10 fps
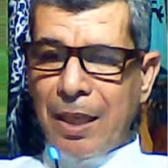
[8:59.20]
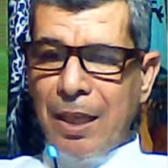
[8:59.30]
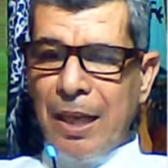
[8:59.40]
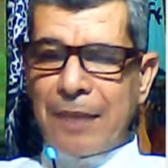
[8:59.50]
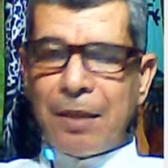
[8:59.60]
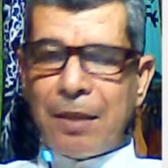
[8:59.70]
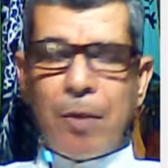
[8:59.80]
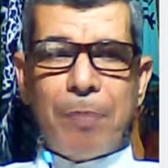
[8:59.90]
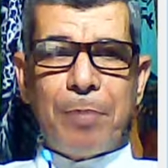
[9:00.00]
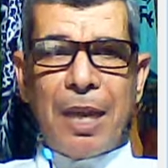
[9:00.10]
السبب
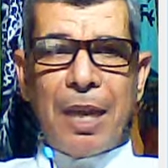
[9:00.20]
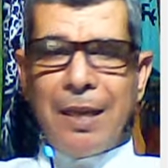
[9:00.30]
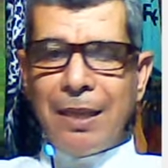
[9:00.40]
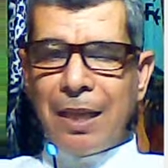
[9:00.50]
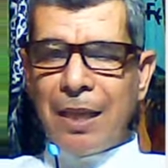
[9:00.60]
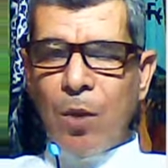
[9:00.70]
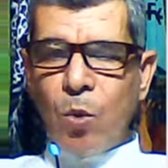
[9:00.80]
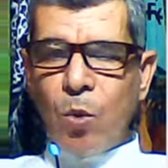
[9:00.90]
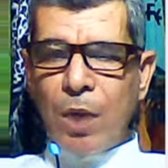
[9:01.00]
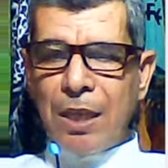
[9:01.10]
أن
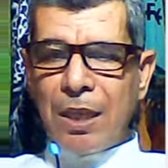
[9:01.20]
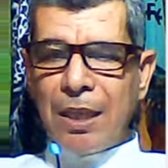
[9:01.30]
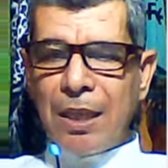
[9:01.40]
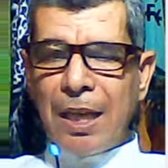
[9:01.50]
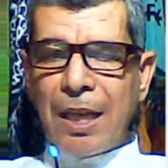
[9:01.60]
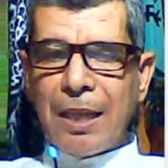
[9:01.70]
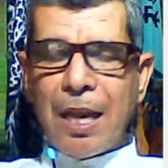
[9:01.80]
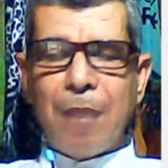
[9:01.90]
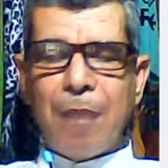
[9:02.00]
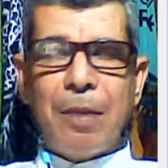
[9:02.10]
الأول لا
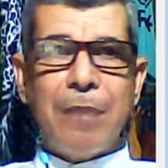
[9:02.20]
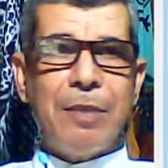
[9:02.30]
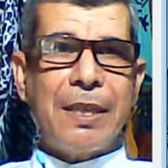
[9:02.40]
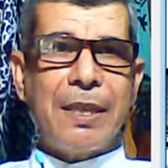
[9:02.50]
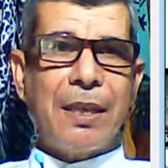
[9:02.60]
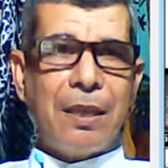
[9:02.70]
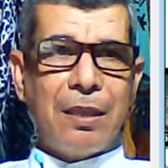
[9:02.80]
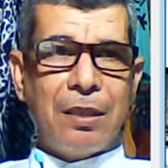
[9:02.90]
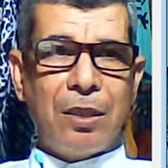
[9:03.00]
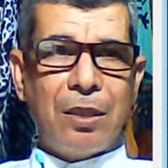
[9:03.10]
يعمل بذكاء
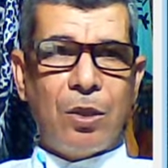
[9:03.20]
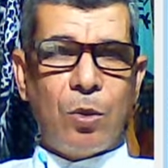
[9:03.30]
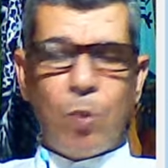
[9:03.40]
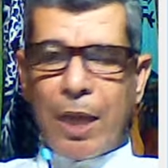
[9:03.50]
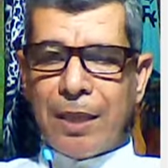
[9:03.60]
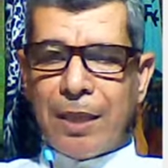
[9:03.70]
وأن